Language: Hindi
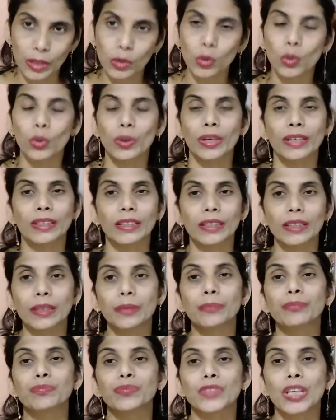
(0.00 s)
भी हो रही
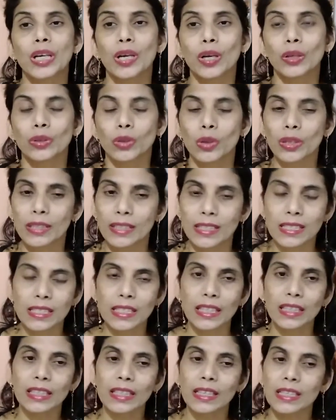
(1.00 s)
है तो
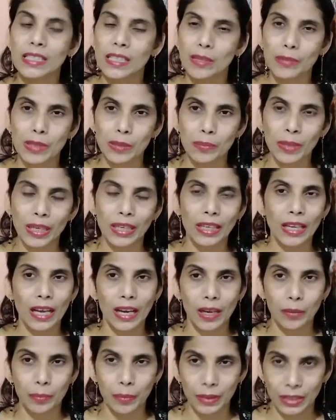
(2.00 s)
इसके लिए सबसे पहले
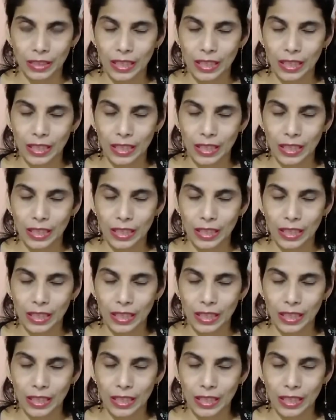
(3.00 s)
आप